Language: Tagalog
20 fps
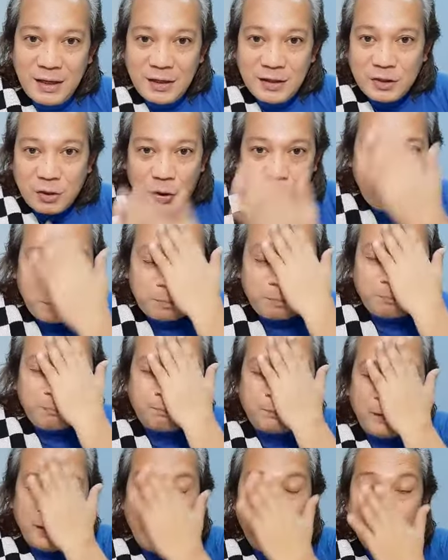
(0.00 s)
So
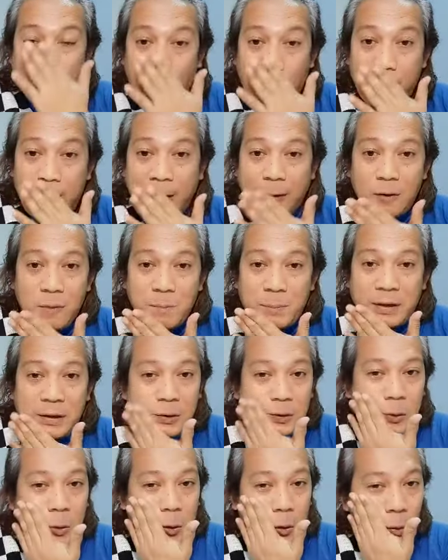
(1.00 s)
ito bagong
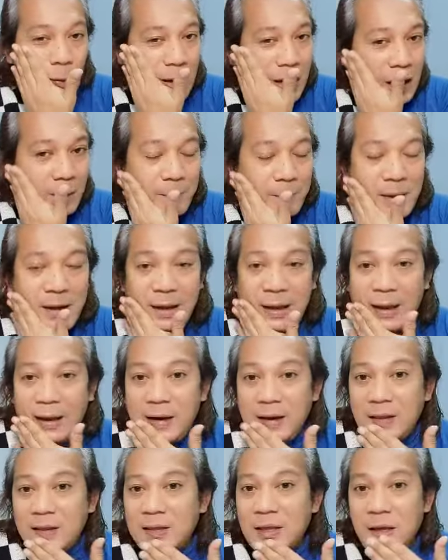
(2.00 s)
paligo ko wala pang
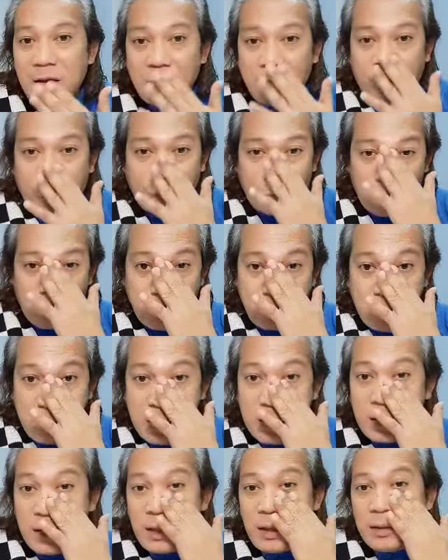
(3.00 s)
anything from
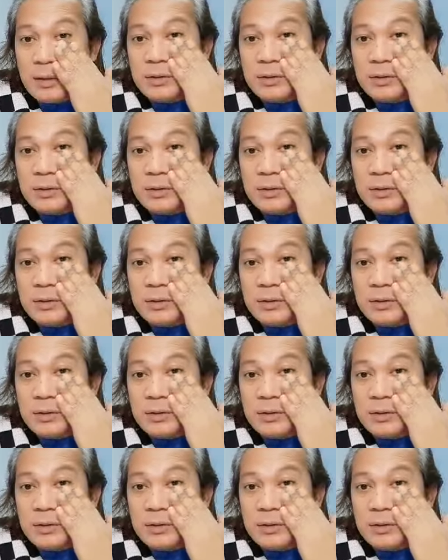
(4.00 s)
me.